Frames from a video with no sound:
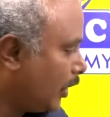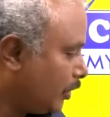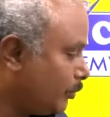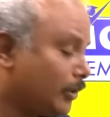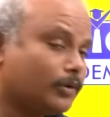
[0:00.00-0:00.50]

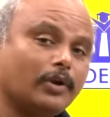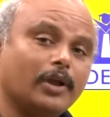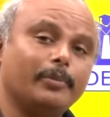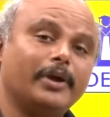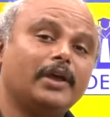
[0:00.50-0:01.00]
அது மட்டும்
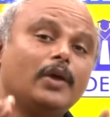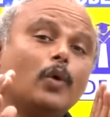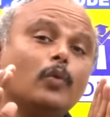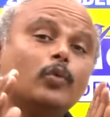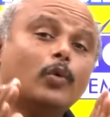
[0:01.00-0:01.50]
இல்லாமல்
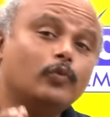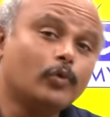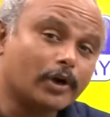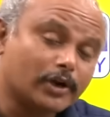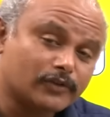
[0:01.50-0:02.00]

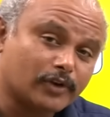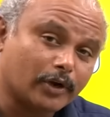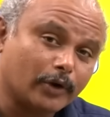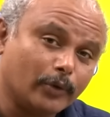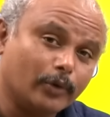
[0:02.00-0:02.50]
ஒவ்வொரு
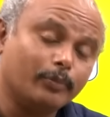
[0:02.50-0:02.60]
டிஸ்ட்ரிக்ட்லேயும்